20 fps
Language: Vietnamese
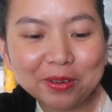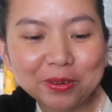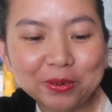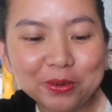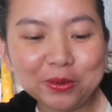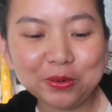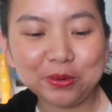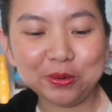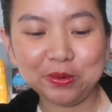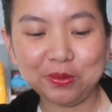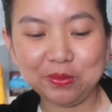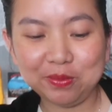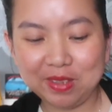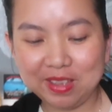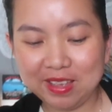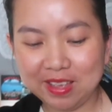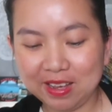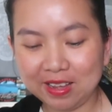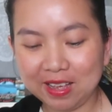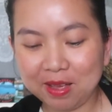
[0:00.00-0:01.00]
Ù. Bây
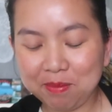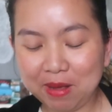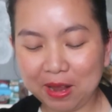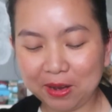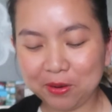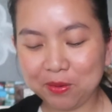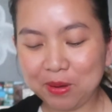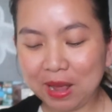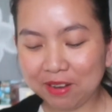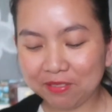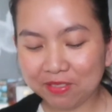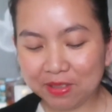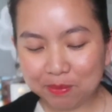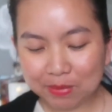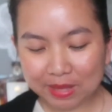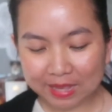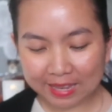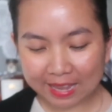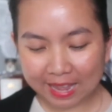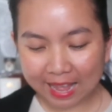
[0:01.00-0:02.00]
giờ các bạn cũng ăn với
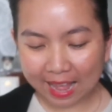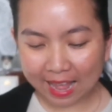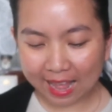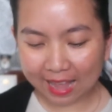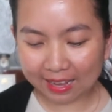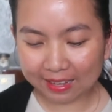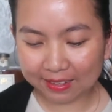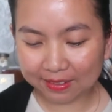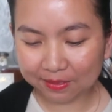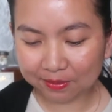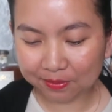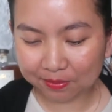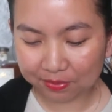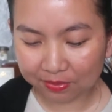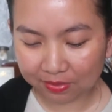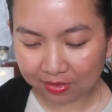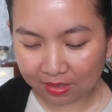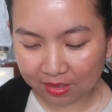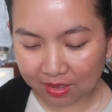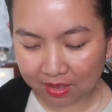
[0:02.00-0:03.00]
mình nha.
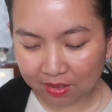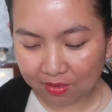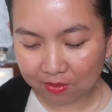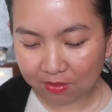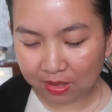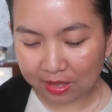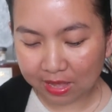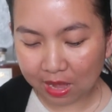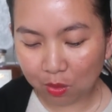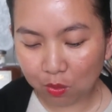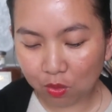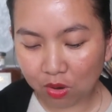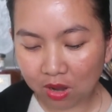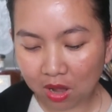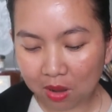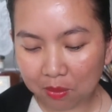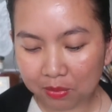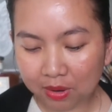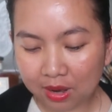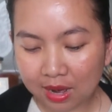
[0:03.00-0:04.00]
Vì da ua
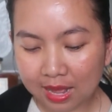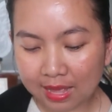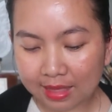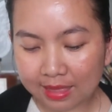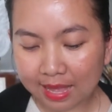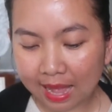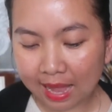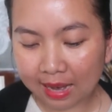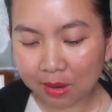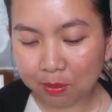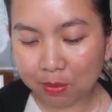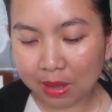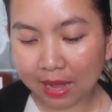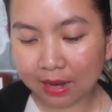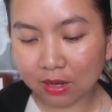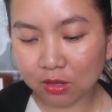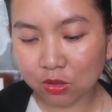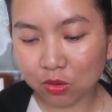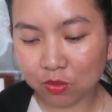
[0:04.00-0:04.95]
không rất là chán nên mình ăn